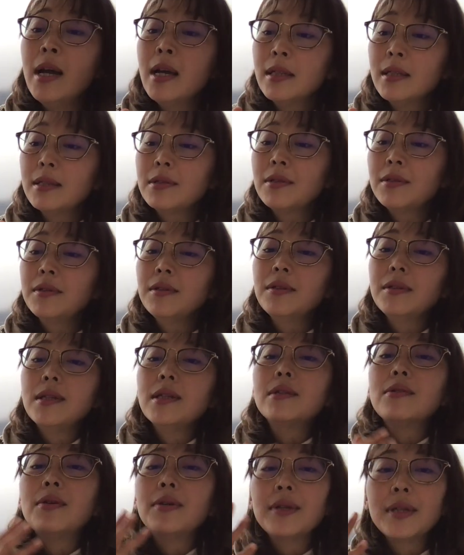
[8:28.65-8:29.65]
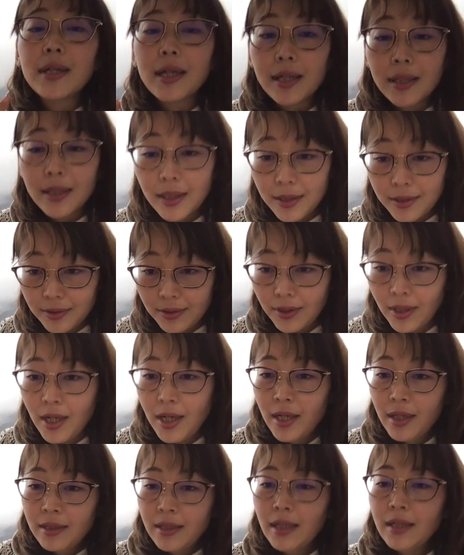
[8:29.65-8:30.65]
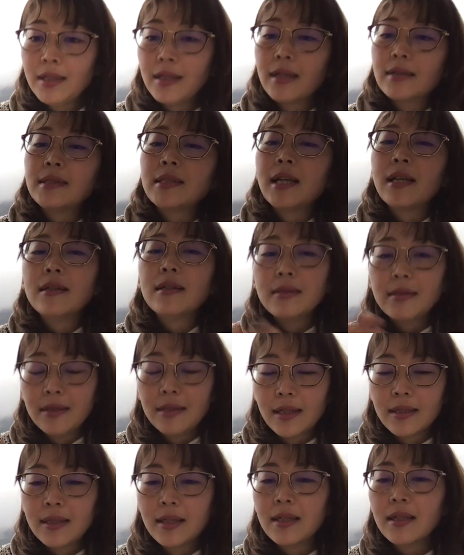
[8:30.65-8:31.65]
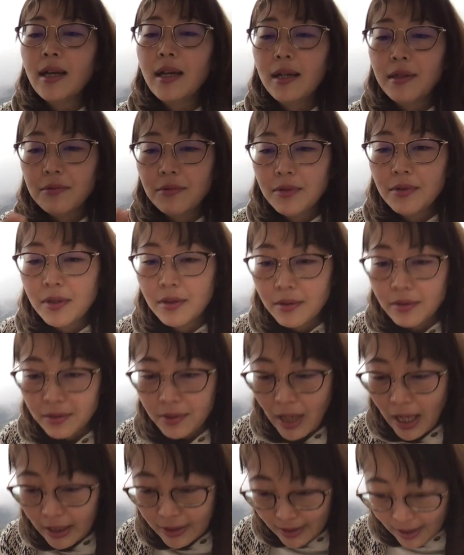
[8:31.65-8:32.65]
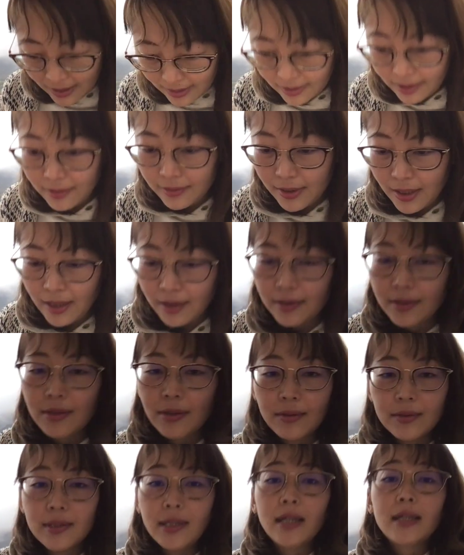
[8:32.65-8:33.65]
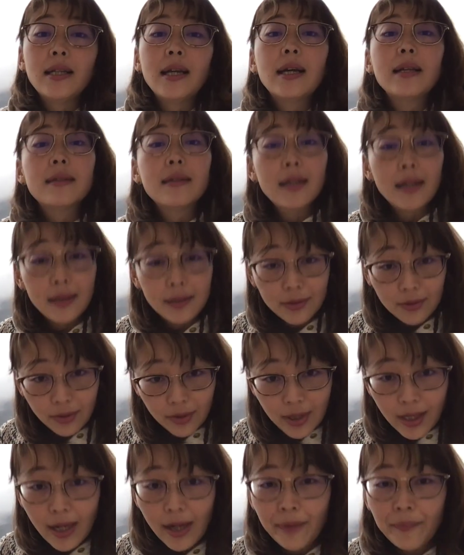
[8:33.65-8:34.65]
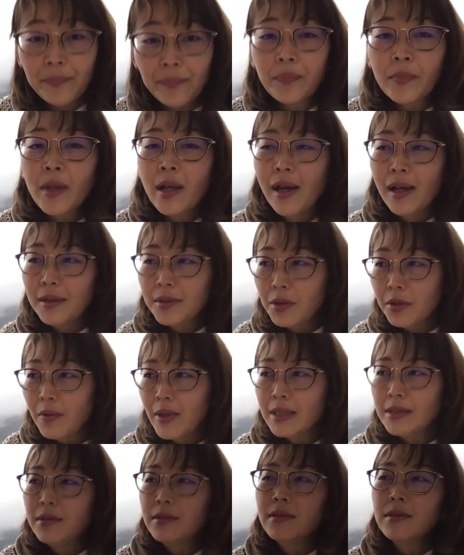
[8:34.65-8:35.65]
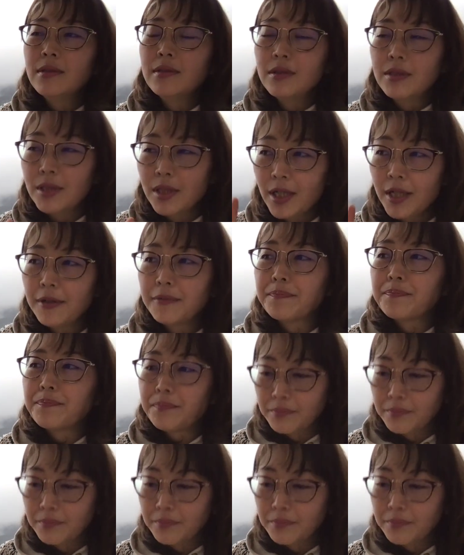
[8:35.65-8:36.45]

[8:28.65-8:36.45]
で、そのように問いかける、何かチャンスや機会をこう与えてくれる存在であったりとか、あとは純粋に、